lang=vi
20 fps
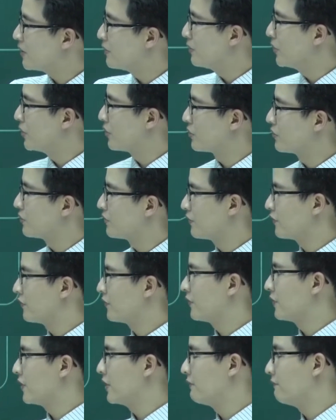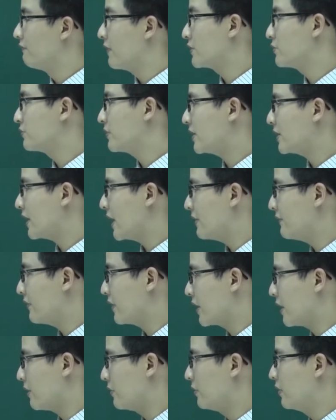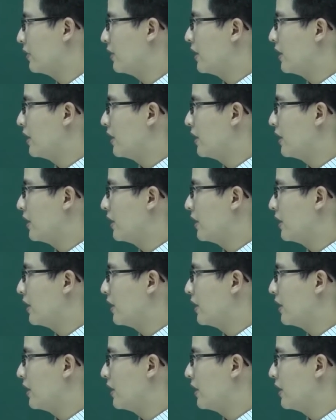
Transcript: cộng một. Và chúng ta thay vào nào?